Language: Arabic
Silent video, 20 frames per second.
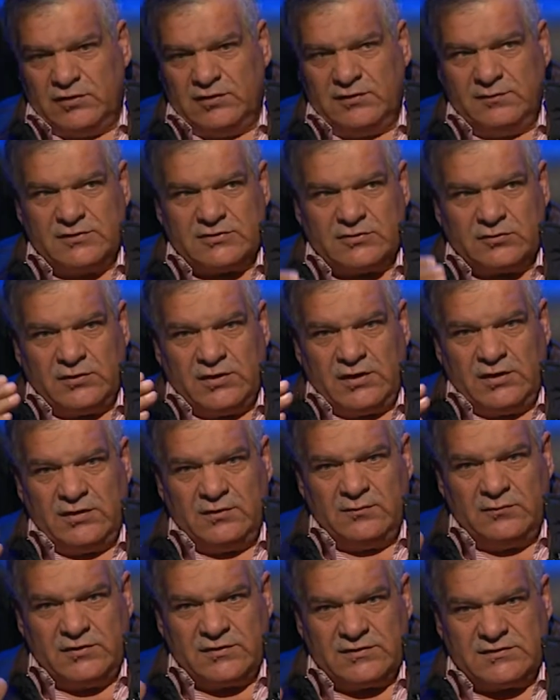المسؤول على
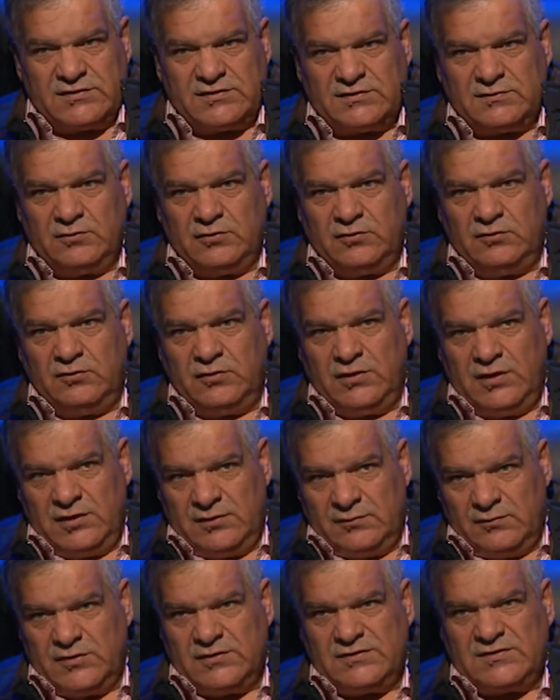المؤسسة بيقولوا له هاي
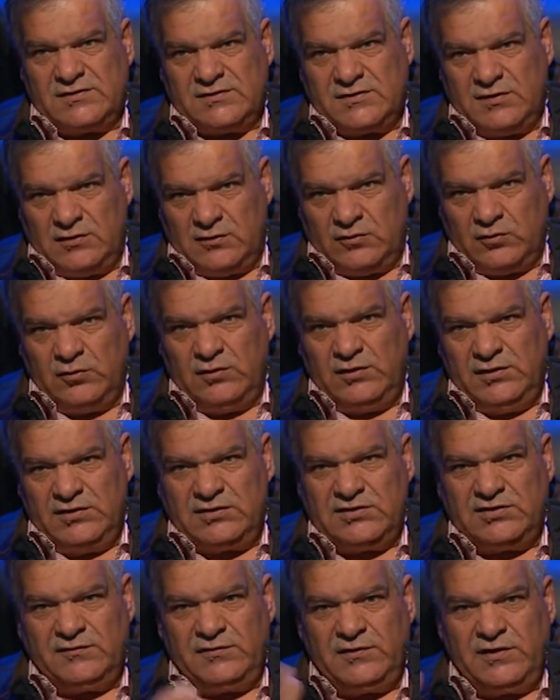المؤسسة كل
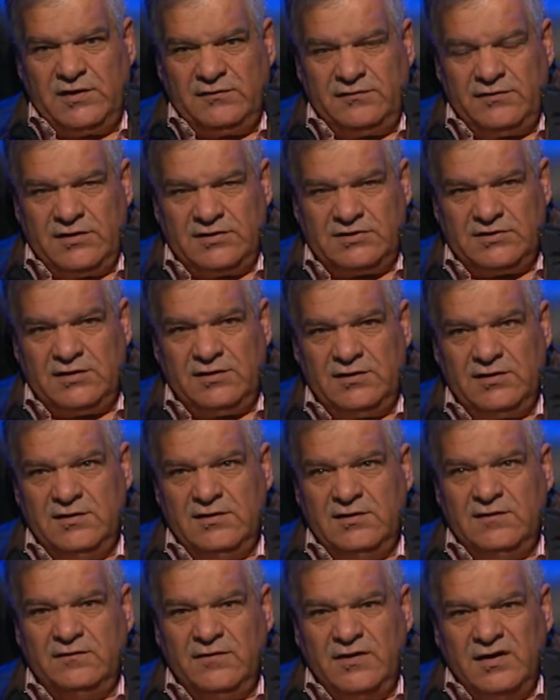شيء فيها فاشل
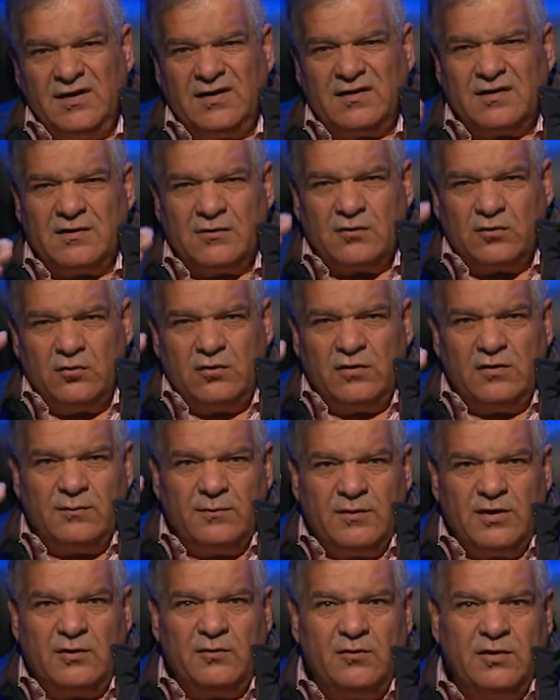فيرى كل
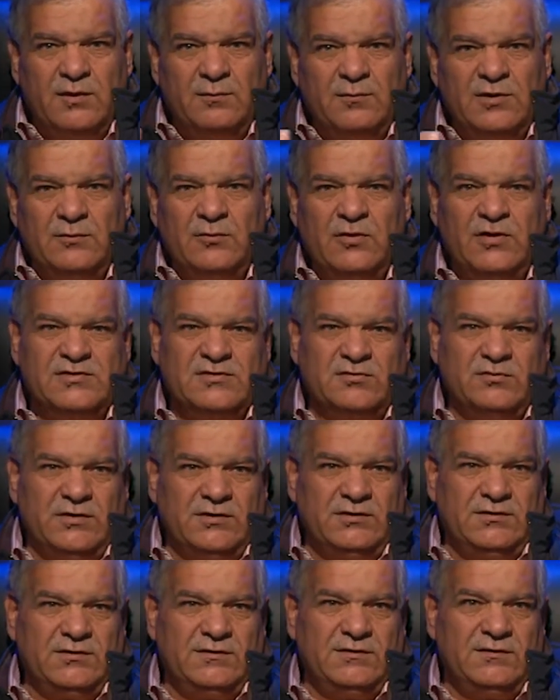ما هو أمامه أسود
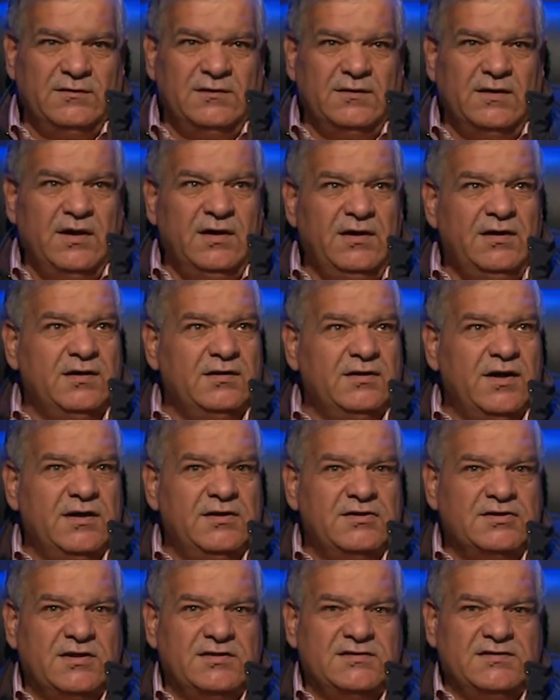أي أي
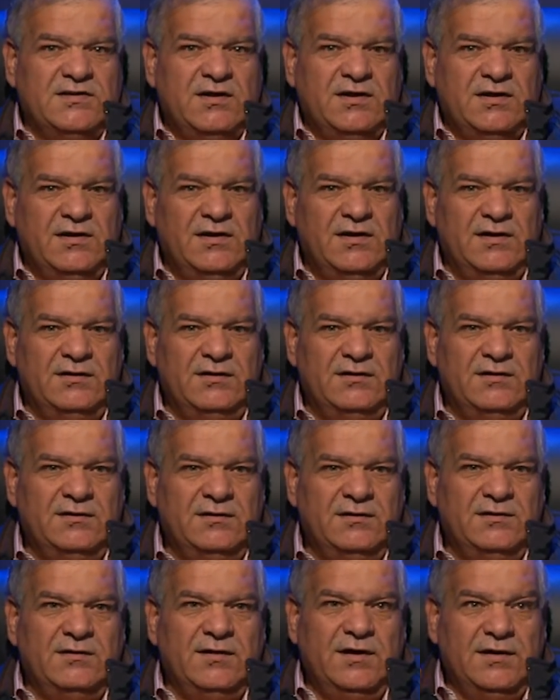شخص داخل عليه
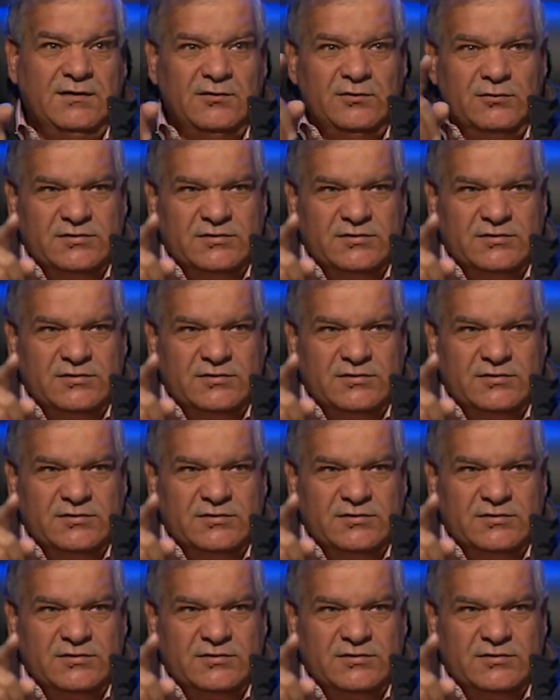هذا هو